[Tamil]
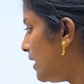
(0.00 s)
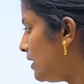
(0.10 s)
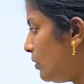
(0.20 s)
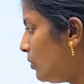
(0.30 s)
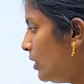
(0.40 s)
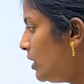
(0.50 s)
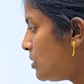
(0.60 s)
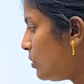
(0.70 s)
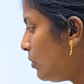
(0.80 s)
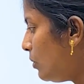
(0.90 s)
எழுதுகிறோம்
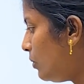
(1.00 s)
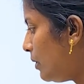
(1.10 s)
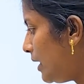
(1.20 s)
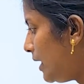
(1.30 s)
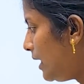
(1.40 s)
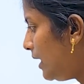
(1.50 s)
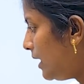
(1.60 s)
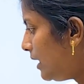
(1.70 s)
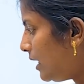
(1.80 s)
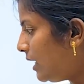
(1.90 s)
ஸோ
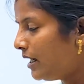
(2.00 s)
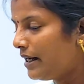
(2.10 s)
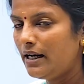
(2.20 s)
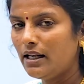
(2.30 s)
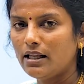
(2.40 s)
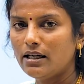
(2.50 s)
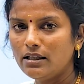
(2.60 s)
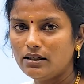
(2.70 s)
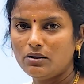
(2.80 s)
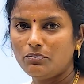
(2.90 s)
இங்கே அகைன் த
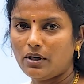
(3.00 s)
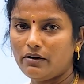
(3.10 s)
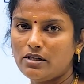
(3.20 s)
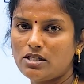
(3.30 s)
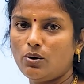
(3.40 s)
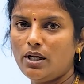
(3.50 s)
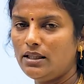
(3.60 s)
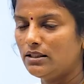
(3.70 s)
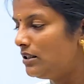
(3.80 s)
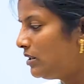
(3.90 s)
பவர்ஸோட
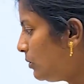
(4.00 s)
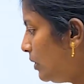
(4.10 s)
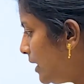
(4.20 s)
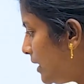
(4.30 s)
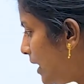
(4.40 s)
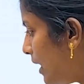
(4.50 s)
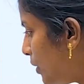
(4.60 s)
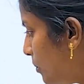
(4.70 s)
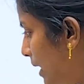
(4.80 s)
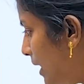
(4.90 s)
தேர்ட் ரூல் இது
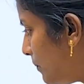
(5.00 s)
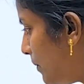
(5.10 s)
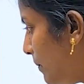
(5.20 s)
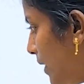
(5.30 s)
ரெண்டையும் மல்டிபிள்